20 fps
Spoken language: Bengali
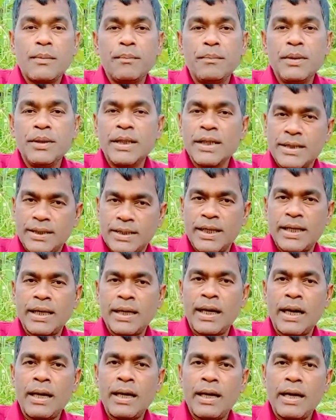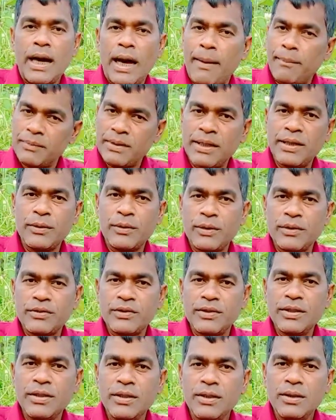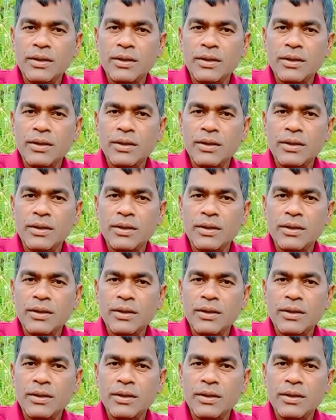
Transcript: বিদেশ থেকে আমদানি করেছি